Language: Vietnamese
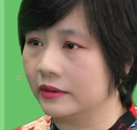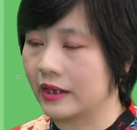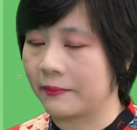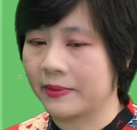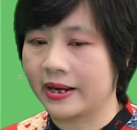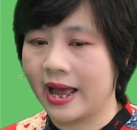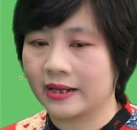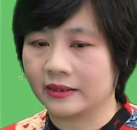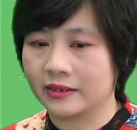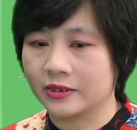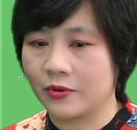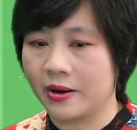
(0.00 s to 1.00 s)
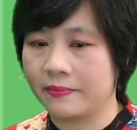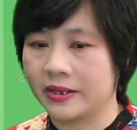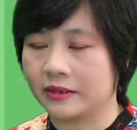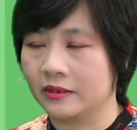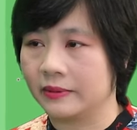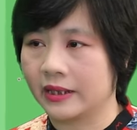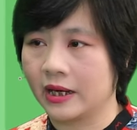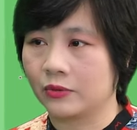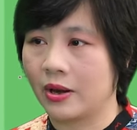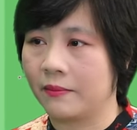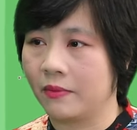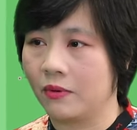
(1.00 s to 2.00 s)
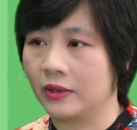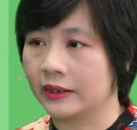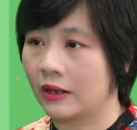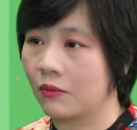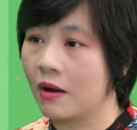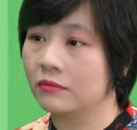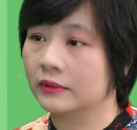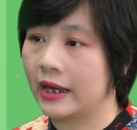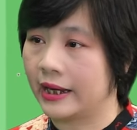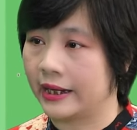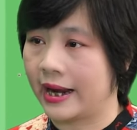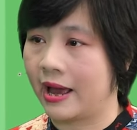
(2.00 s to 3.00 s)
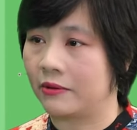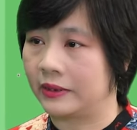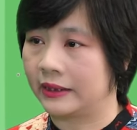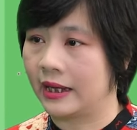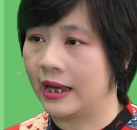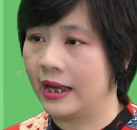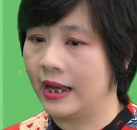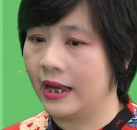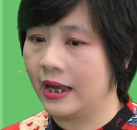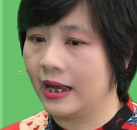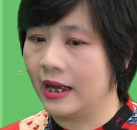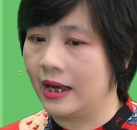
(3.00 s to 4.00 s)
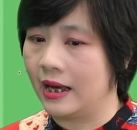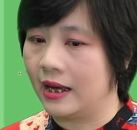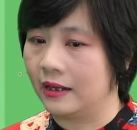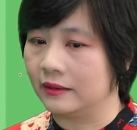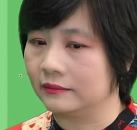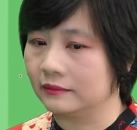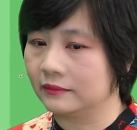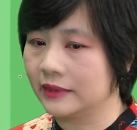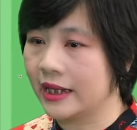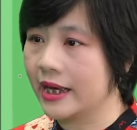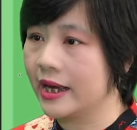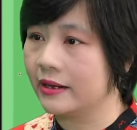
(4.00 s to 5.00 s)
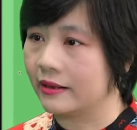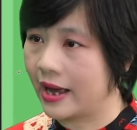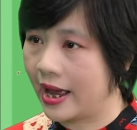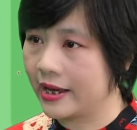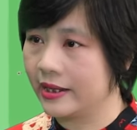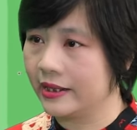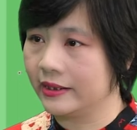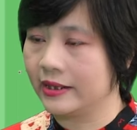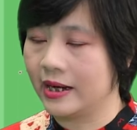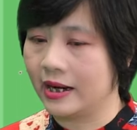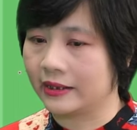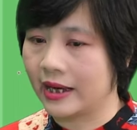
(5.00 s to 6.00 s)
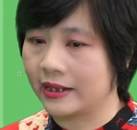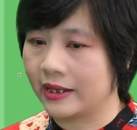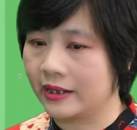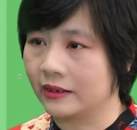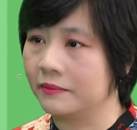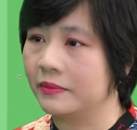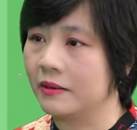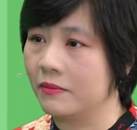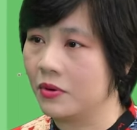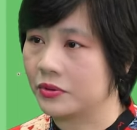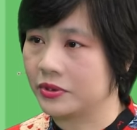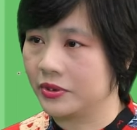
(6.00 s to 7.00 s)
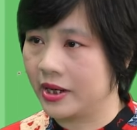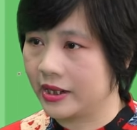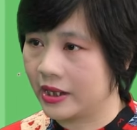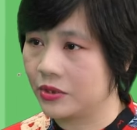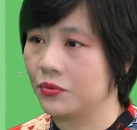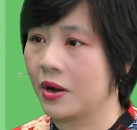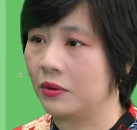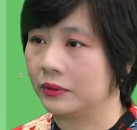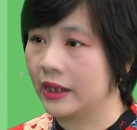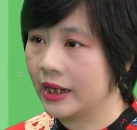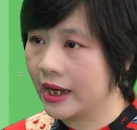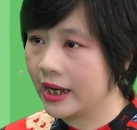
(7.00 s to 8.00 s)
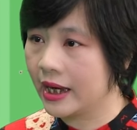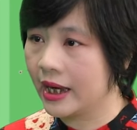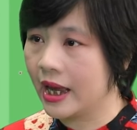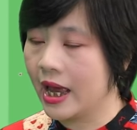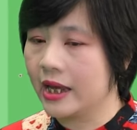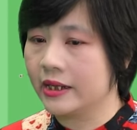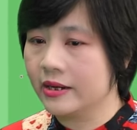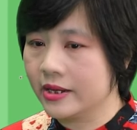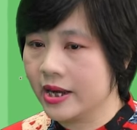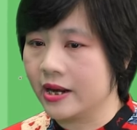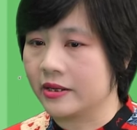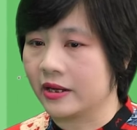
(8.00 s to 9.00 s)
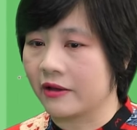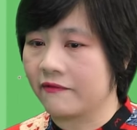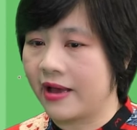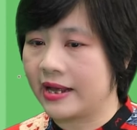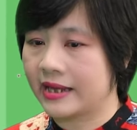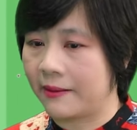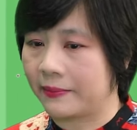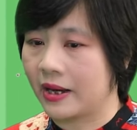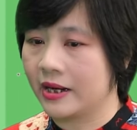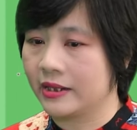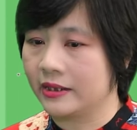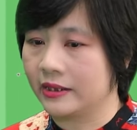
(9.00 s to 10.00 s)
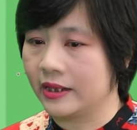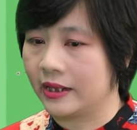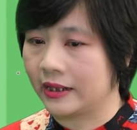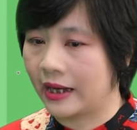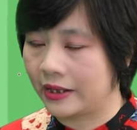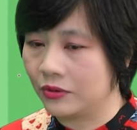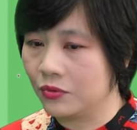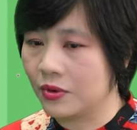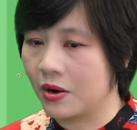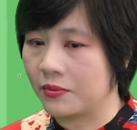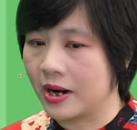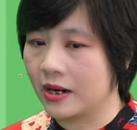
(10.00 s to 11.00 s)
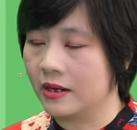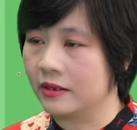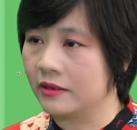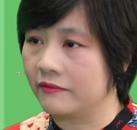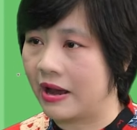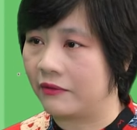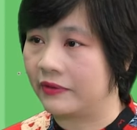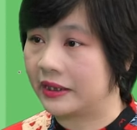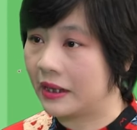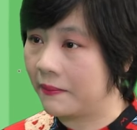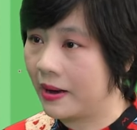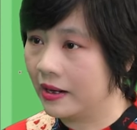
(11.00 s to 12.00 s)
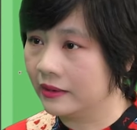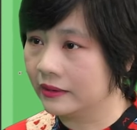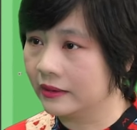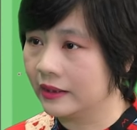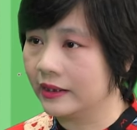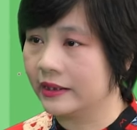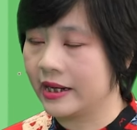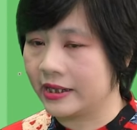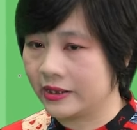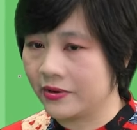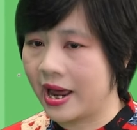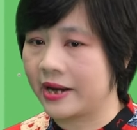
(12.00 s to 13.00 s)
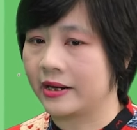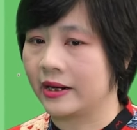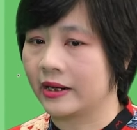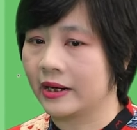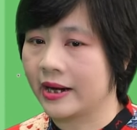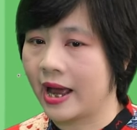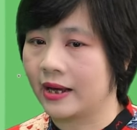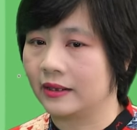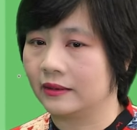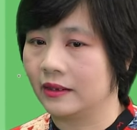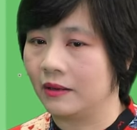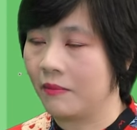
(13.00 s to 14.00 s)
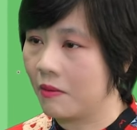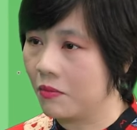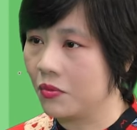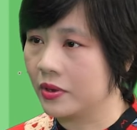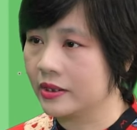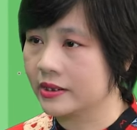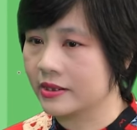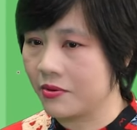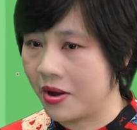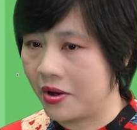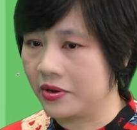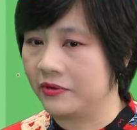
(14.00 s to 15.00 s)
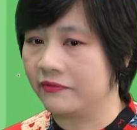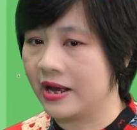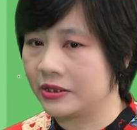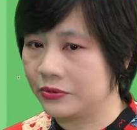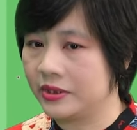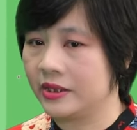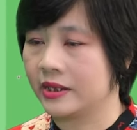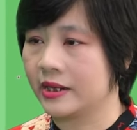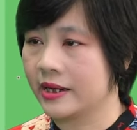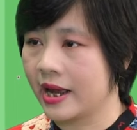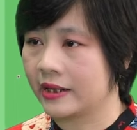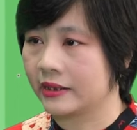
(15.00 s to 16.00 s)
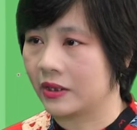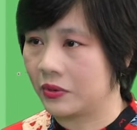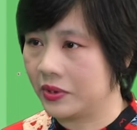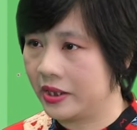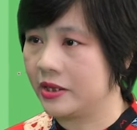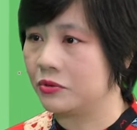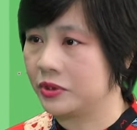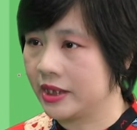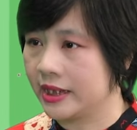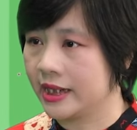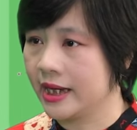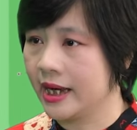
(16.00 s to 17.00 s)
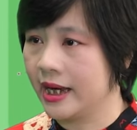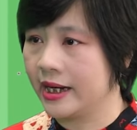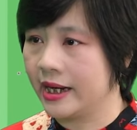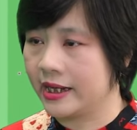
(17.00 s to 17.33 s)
Dạ. đặc biệt đang từ chế độ ăn bình thường mà thế toàn bộ người ta cũng không thể nào người ta uh, thích nghi được ngay yeah. Dạ. nên là thay thế từng bữa một cho đến yeah. cái nhu cầu thích nghi yeah. đương nhiên ở những cái pha giảm cân thì cái nhu cầu năng lượng đưa vào phải thấp hơn yeah. để cho đạt đến cân nặng uh, mong muốn sau đó ở pha duy trì cân nặng thì có thể điều chỉnh Đã.